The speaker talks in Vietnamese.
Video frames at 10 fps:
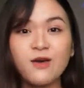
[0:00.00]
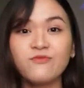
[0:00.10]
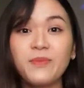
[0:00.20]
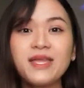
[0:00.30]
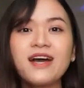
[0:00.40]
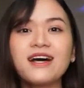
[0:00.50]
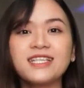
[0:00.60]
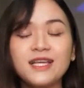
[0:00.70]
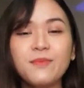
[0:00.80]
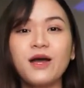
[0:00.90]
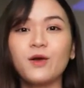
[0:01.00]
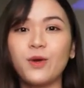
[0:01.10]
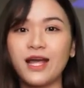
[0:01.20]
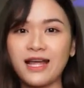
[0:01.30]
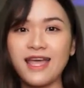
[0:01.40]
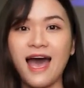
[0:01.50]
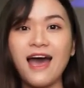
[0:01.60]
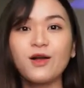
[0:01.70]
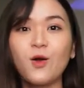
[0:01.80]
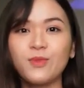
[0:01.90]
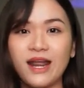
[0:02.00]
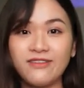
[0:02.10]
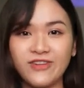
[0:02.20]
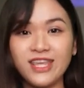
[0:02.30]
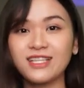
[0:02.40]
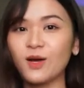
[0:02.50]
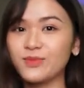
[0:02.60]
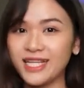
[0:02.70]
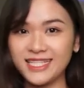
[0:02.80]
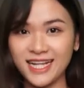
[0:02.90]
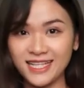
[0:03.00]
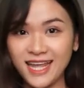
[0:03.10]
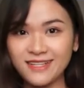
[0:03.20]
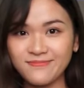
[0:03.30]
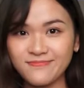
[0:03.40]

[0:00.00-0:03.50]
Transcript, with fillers: Và bây giờ xin mời quý khán giả cùng đến với những thông tin chi tiết.